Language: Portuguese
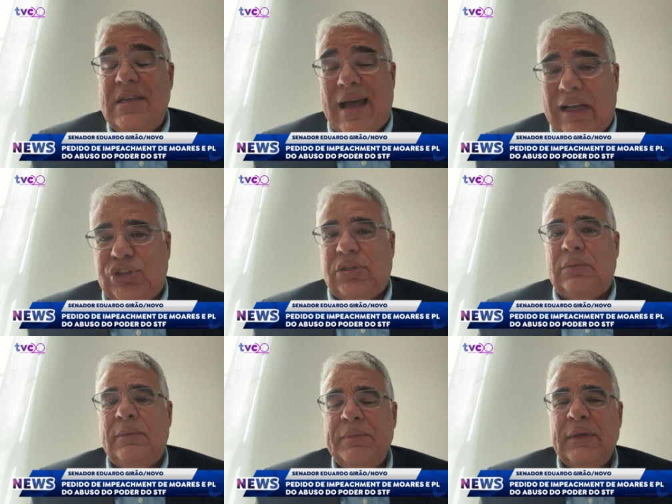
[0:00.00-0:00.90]

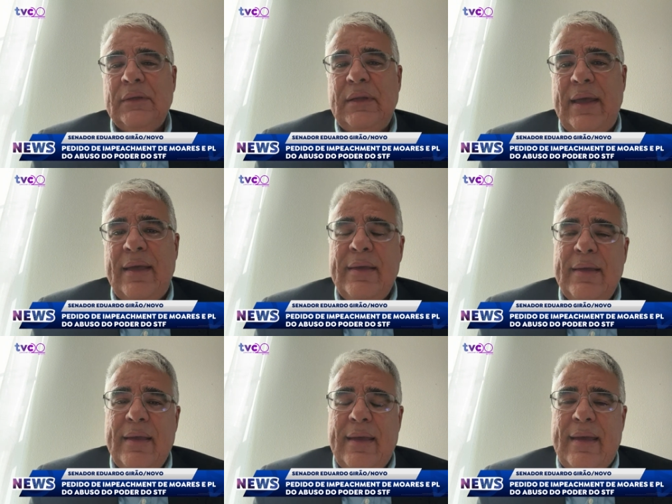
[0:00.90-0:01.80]
acham, né?
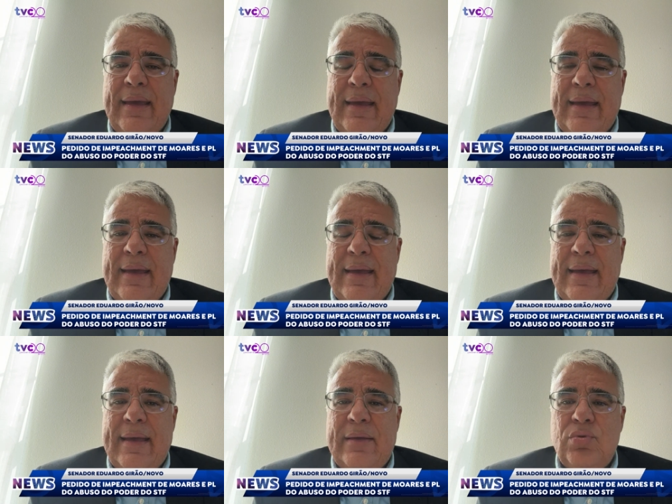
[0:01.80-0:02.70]

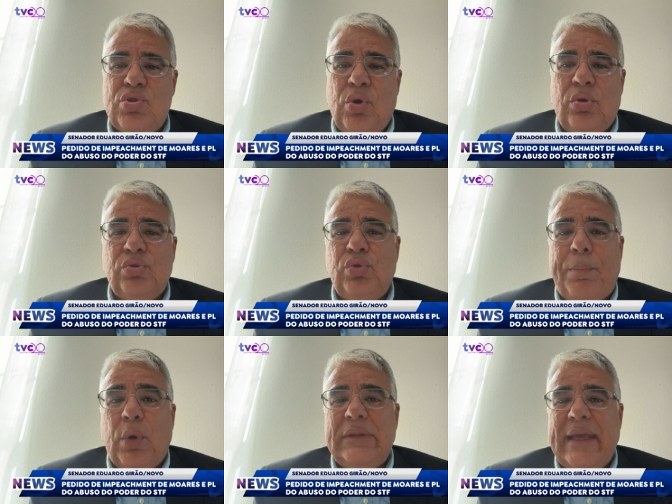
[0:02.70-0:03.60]
É, os donos do
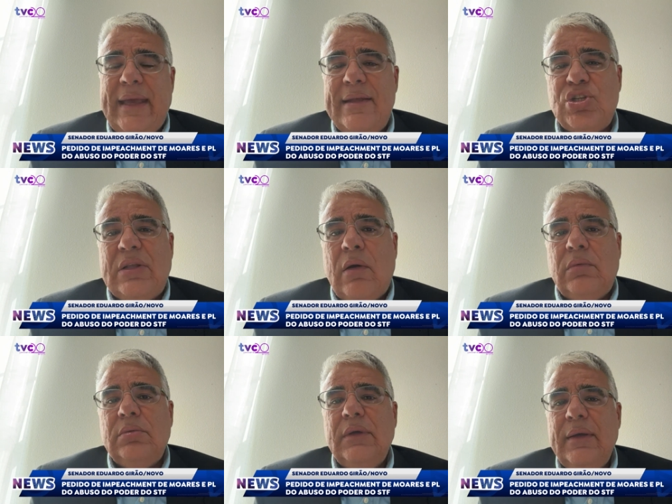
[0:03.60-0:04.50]
poder
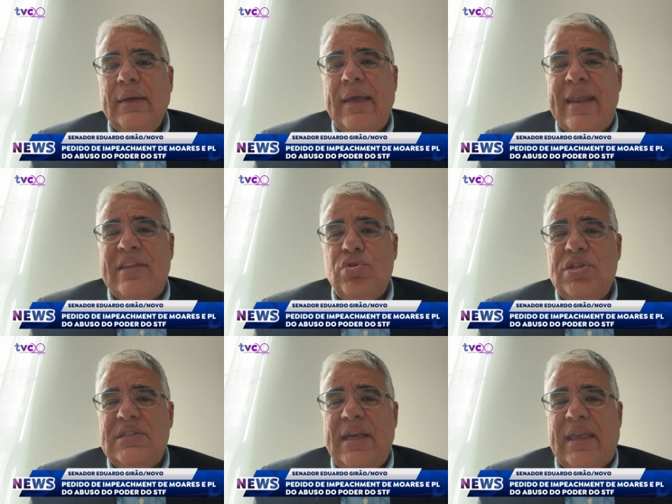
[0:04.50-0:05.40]
estão querendo
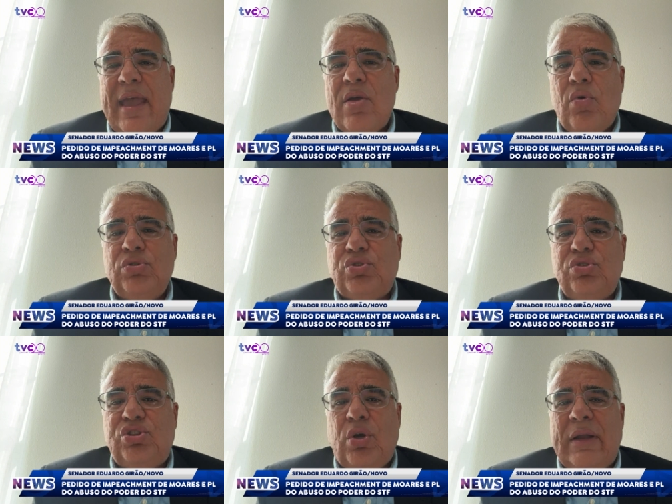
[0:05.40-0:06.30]
dizer que é
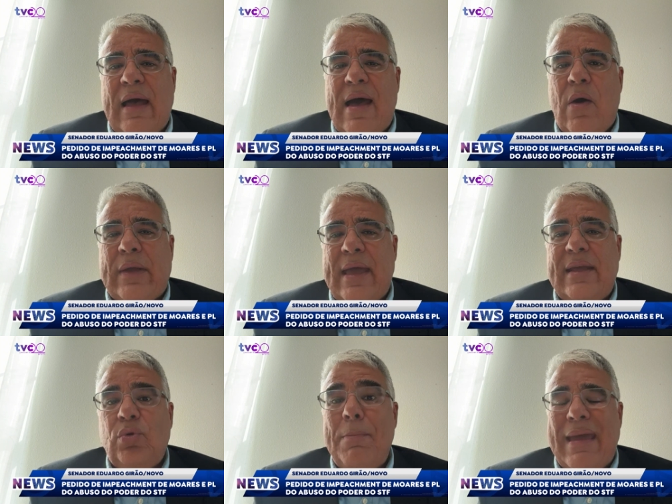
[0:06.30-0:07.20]
inconstitucional,
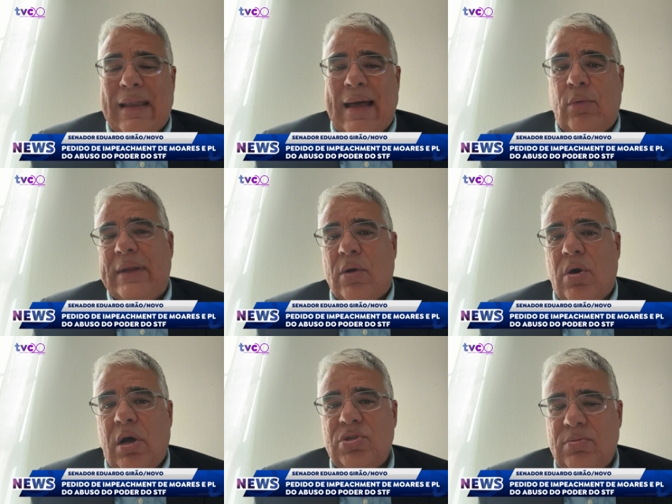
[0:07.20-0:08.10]
querendo melar o
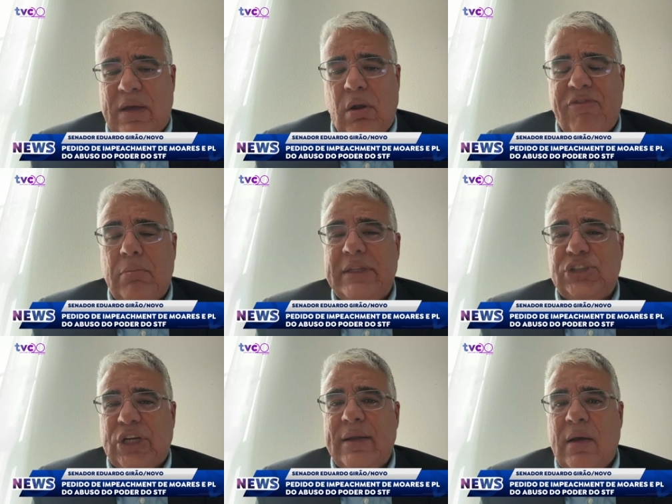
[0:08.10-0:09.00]
negócio, mas não vamos
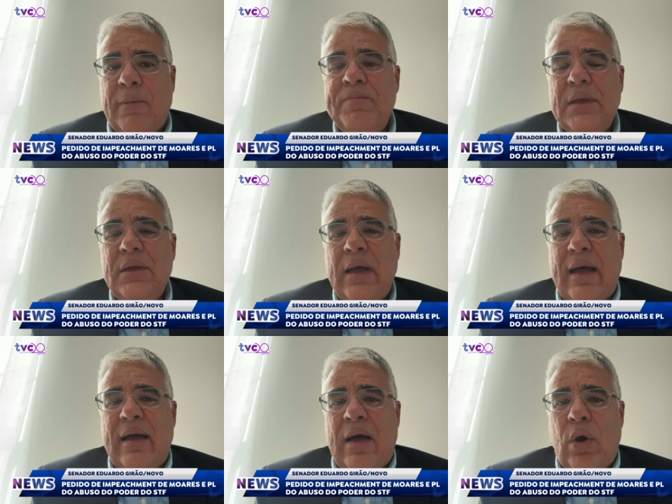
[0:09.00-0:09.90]
deixar não.
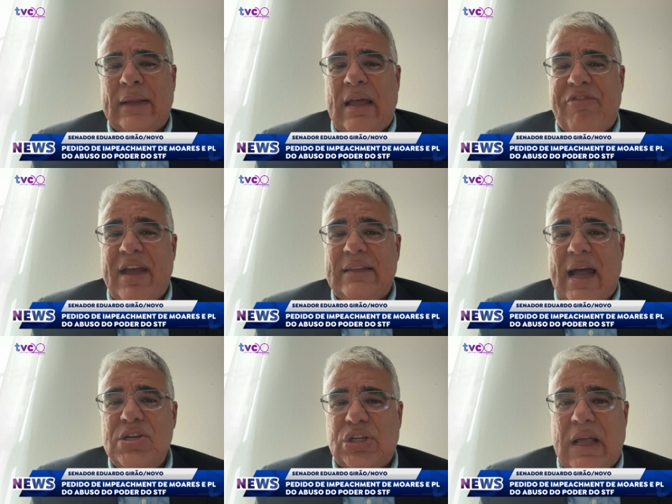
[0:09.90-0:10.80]
A, a hora da
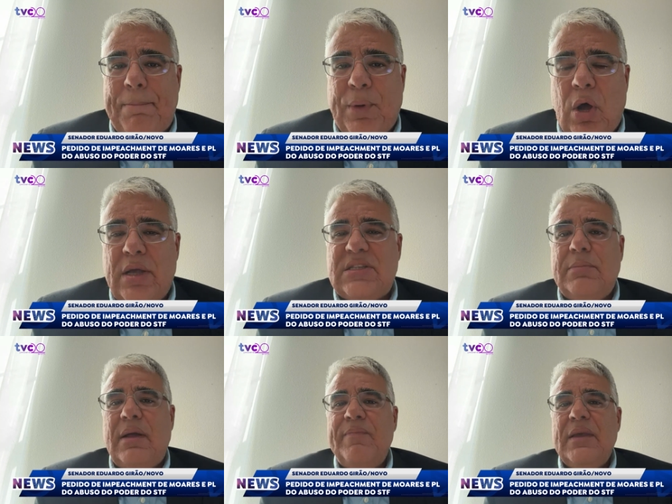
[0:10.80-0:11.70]
verdade está
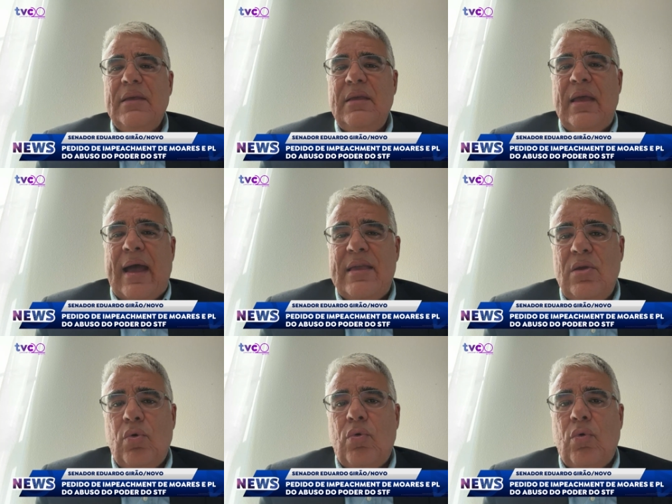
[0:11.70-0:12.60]
próxima e aí o,